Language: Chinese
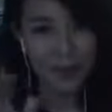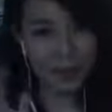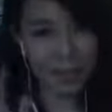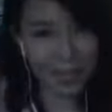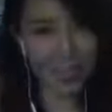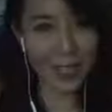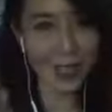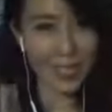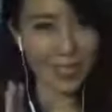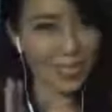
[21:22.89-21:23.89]
我每一天
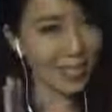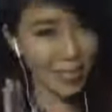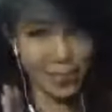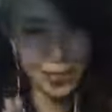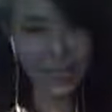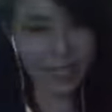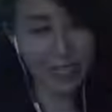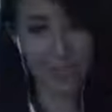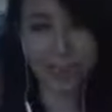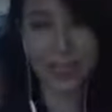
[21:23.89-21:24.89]
都是真的是过得
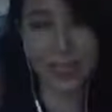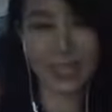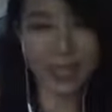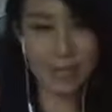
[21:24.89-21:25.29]
很充实，